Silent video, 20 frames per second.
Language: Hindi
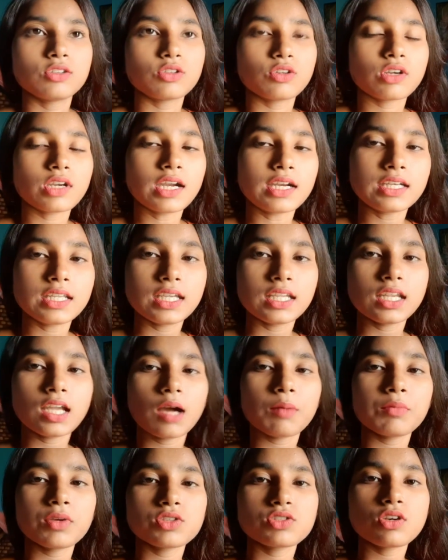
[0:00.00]
तो
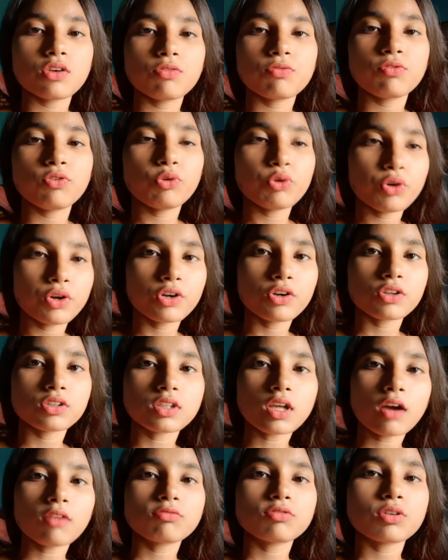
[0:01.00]
रेटिना में जो फ्लूड
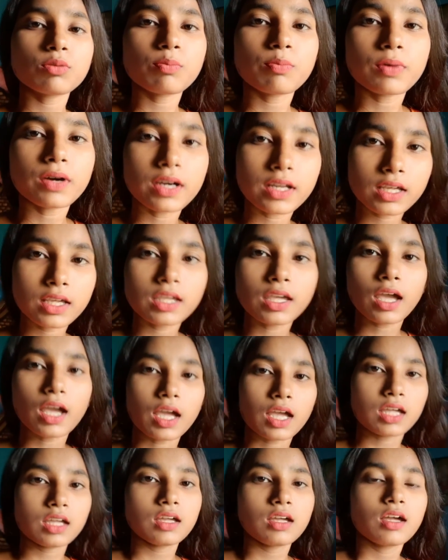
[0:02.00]
होता है वो बढ़ गया
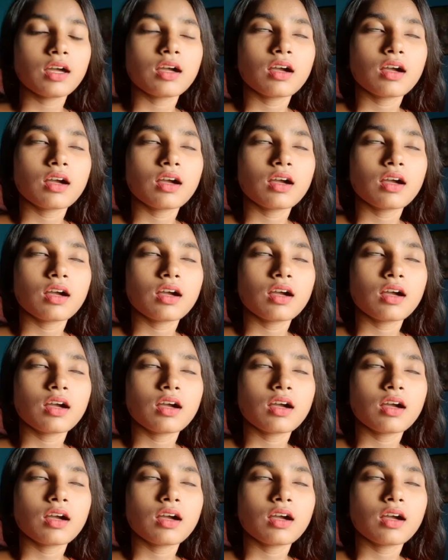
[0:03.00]
है